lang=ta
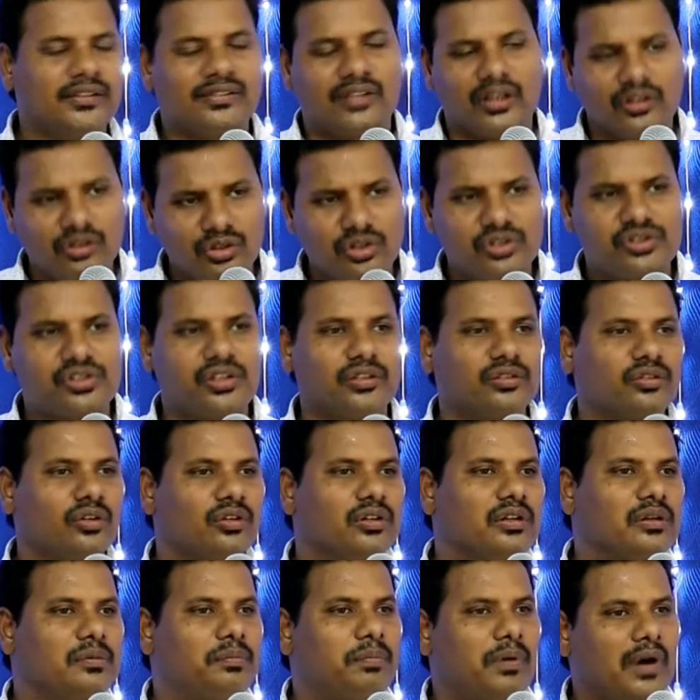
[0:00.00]

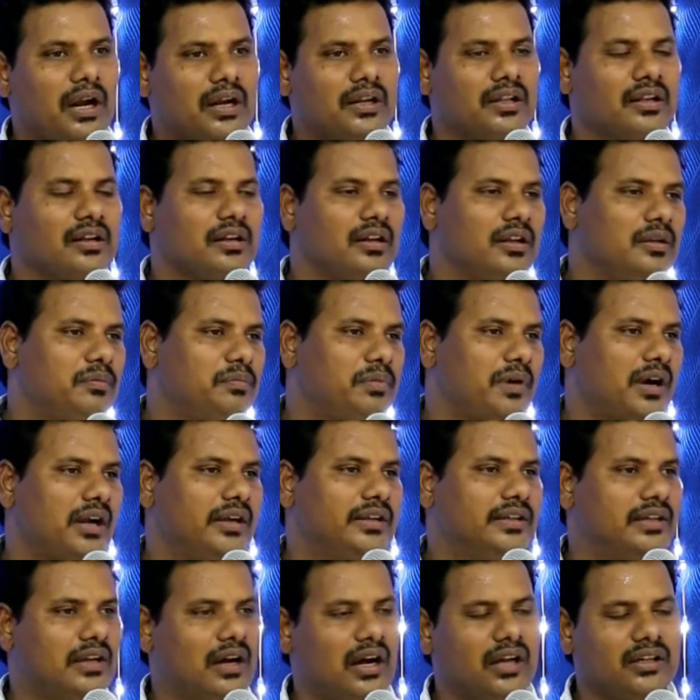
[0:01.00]
சந்தோஷத்தோடு பாடல்களை பாடி